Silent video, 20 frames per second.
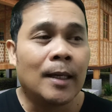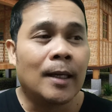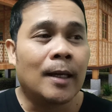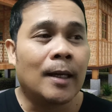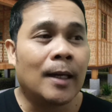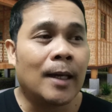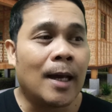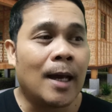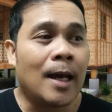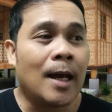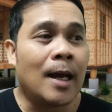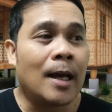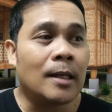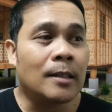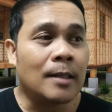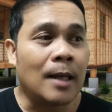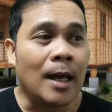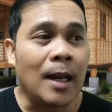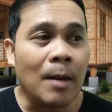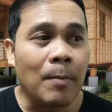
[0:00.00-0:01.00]
Kaya
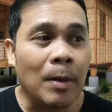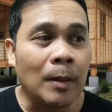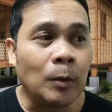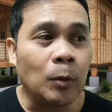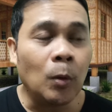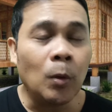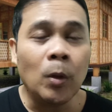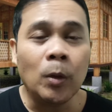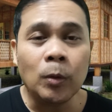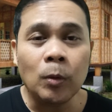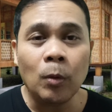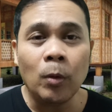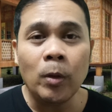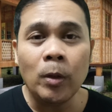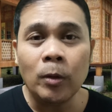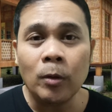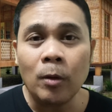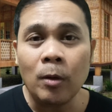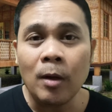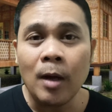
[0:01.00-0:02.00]
sana
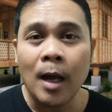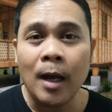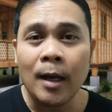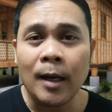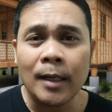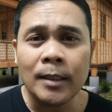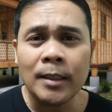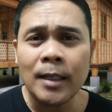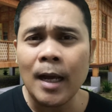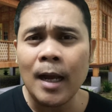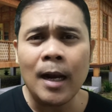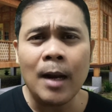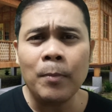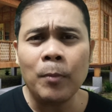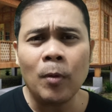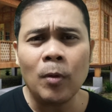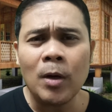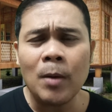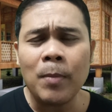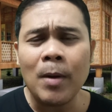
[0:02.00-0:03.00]
magtuloy-tuloy no kasi
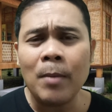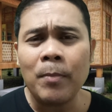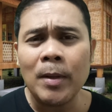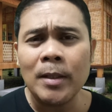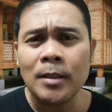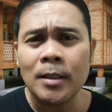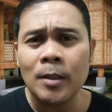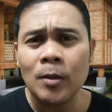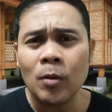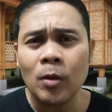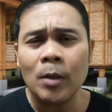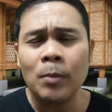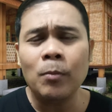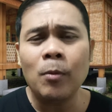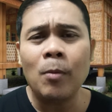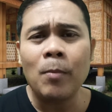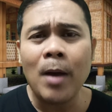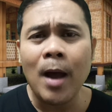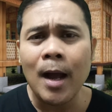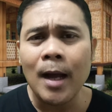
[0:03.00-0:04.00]
alam ko napapansin niyo rin
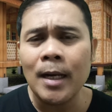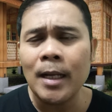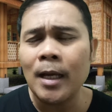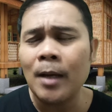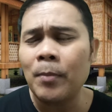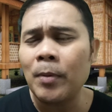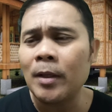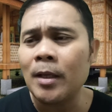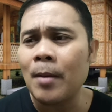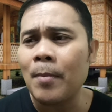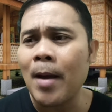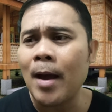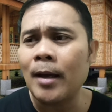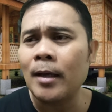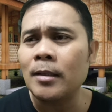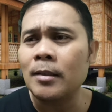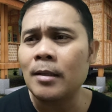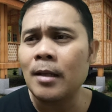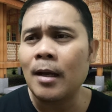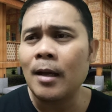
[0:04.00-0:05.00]
po mga kalinga
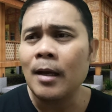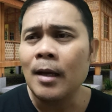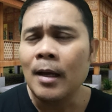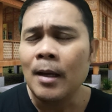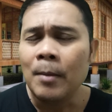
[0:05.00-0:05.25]
pagkabagis na